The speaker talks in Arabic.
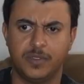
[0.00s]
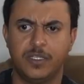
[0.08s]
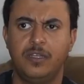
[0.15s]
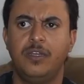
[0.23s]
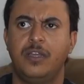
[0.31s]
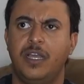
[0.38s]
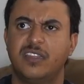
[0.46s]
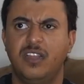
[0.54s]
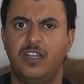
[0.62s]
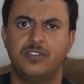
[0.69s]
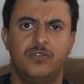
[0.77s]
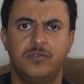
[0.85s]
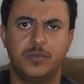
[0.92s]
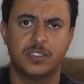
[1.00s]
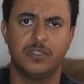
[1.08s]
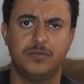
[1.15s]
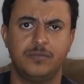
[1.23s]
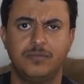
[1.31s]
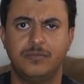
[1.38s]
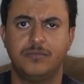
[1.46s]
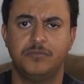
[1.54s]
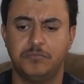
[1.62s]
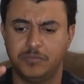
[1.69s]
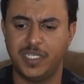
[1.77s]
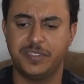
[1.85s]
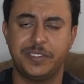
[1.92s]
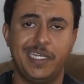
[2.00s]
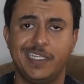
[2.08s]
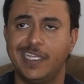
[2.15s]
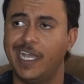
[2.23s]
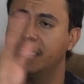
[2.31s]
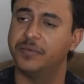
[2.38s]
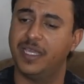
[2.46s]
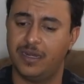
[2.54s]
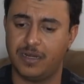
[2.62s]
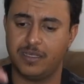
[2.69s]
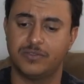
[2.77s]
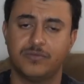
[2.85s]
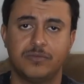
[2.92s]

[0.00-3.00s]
دي اطلع اشوف اصلا نزل لي تحت خلص